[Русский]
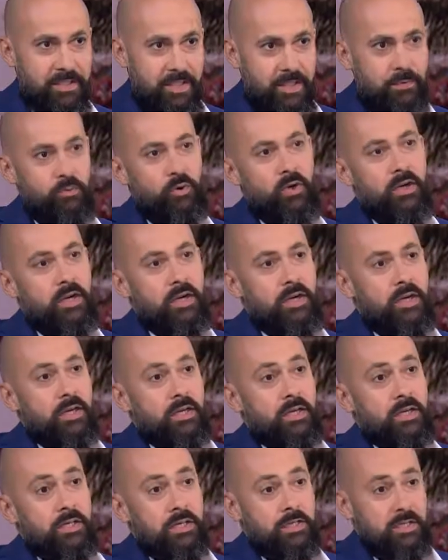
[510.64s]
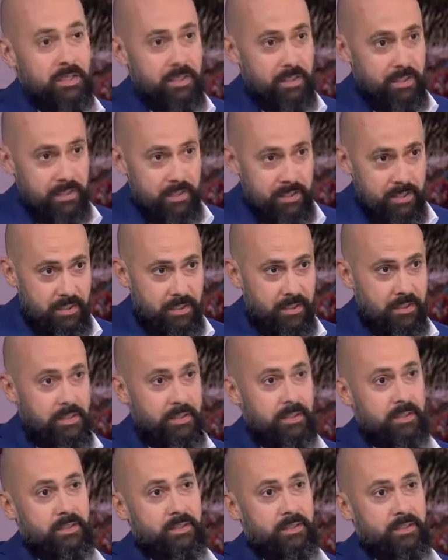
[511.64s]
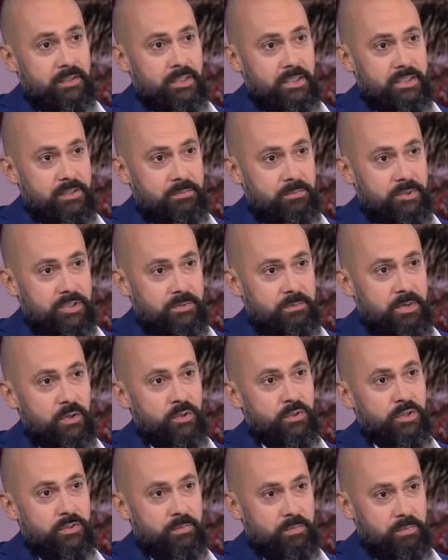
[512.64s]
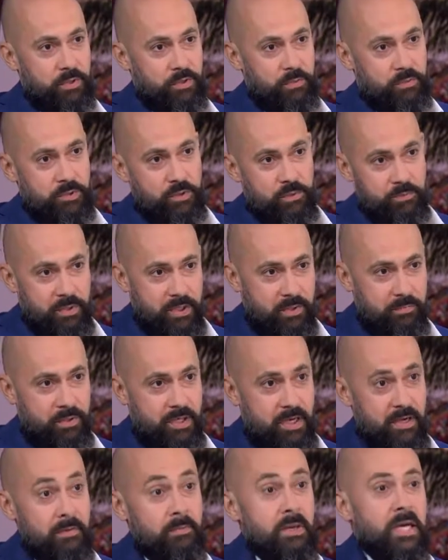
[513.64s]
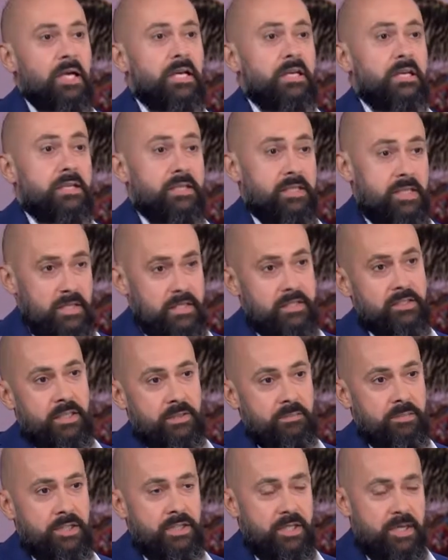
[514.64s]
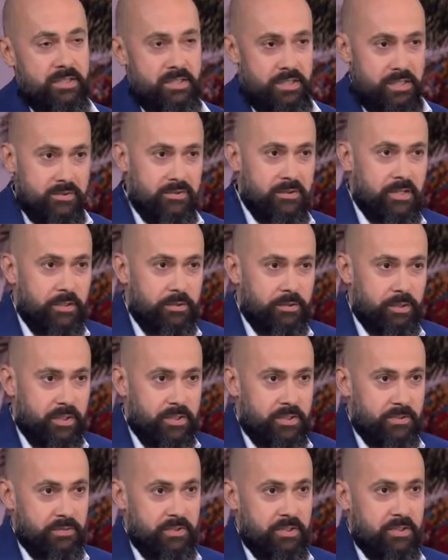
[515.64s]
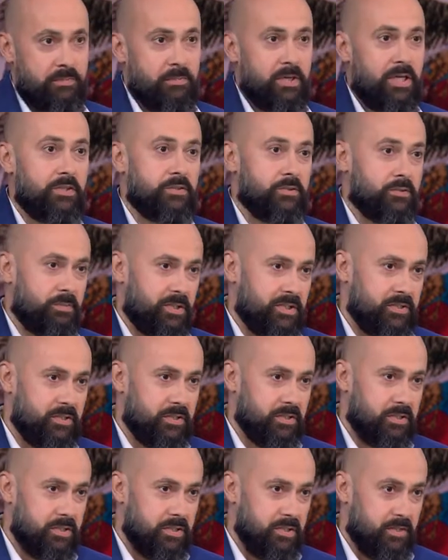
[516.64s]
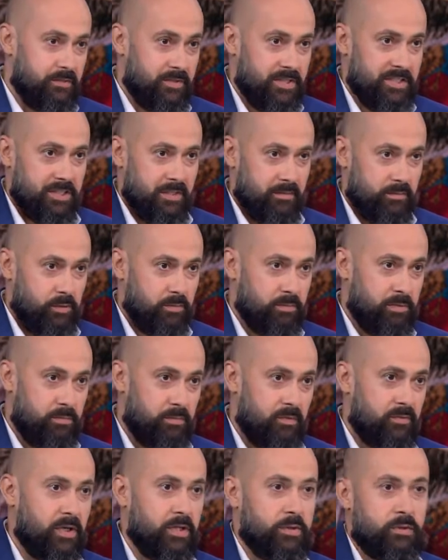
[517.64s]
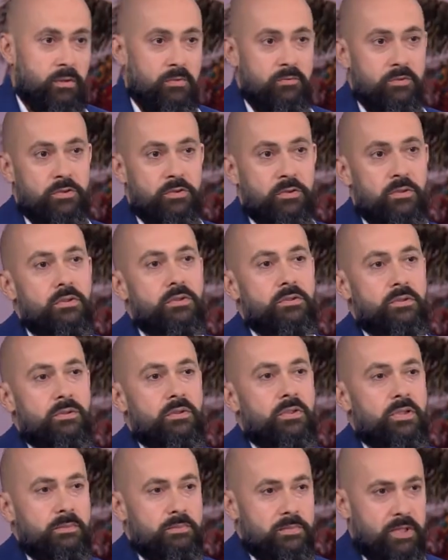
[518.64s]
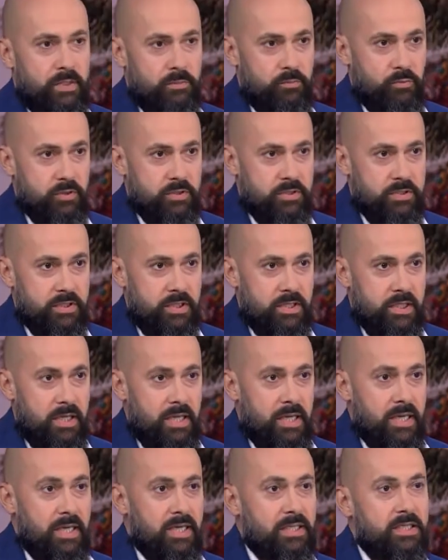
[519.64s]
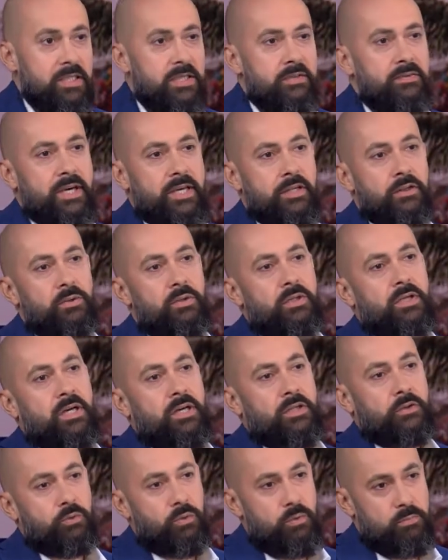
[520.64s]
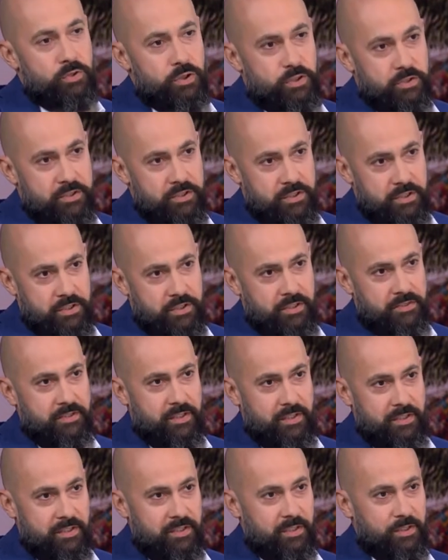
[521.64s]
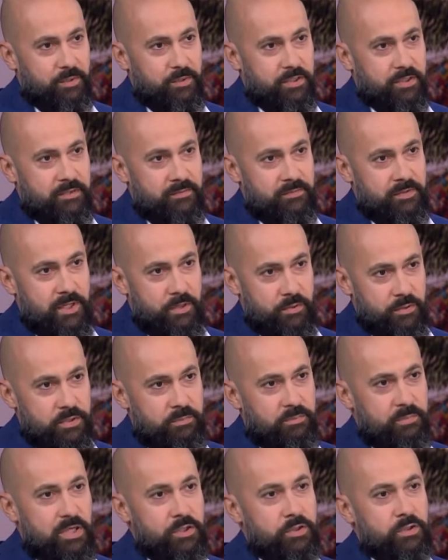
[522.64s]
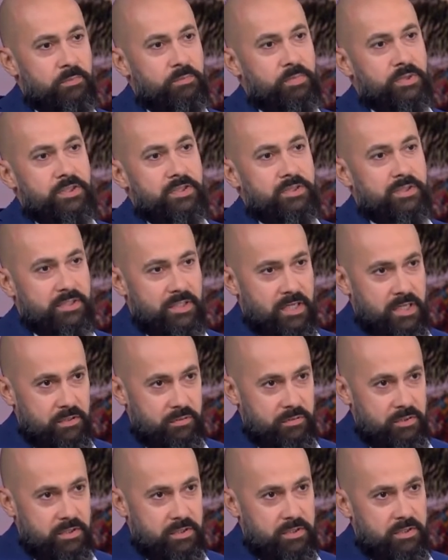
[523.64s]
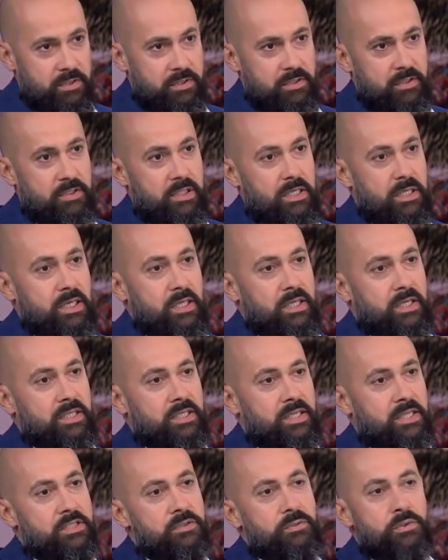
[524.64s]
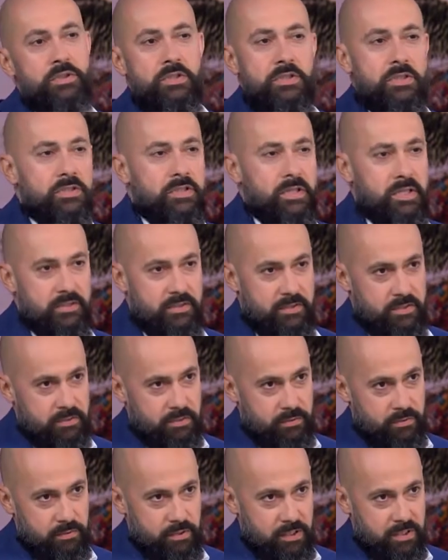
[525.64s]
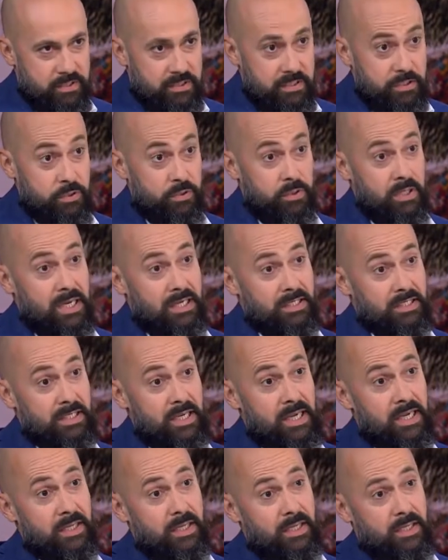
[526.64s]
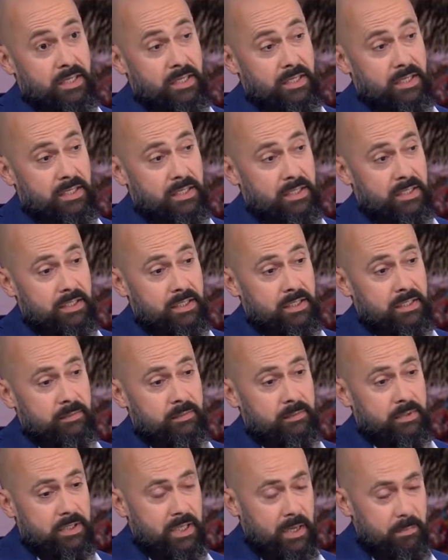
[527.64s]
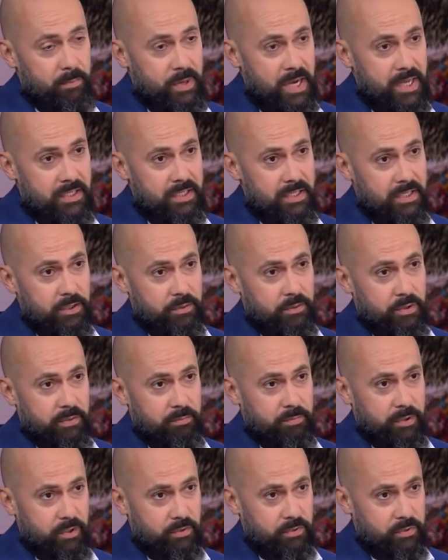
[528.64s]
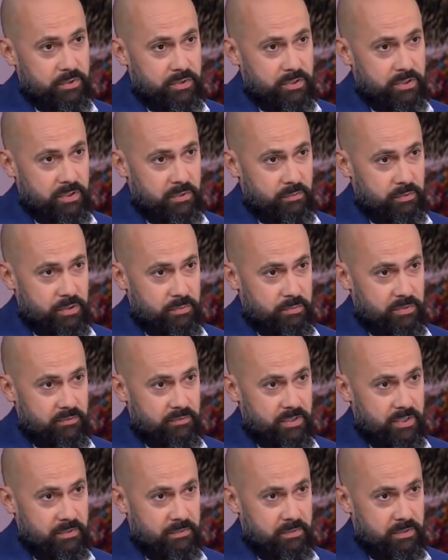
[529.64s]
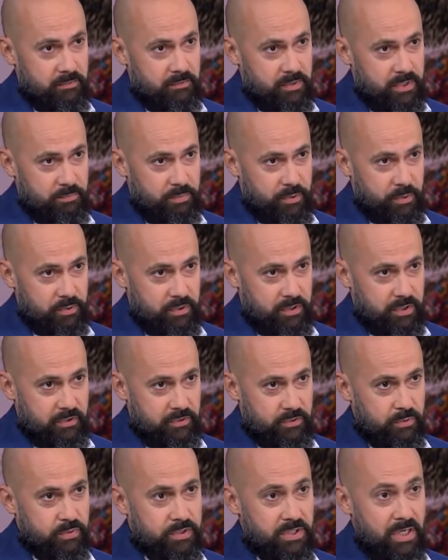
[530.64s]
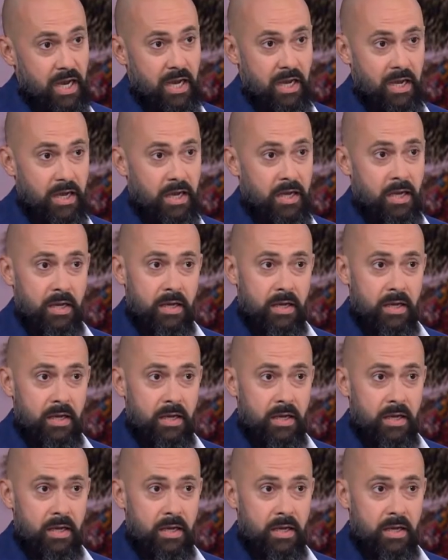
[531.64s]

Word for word: рыбу э, если мы заморозим, потом ее переправим. Есть рыбные хозяйства, которые этим занимаются. Но местные жители в основном добывают ровно столько, сколько им требуется. Это говорит только о том, что сейчас страна находится в хорошем большом потенциале. У них э, есть очень интересная ситуация, что когда э, компании, которые приходят для того, чтобы добывать, добывать природные ресурсы, а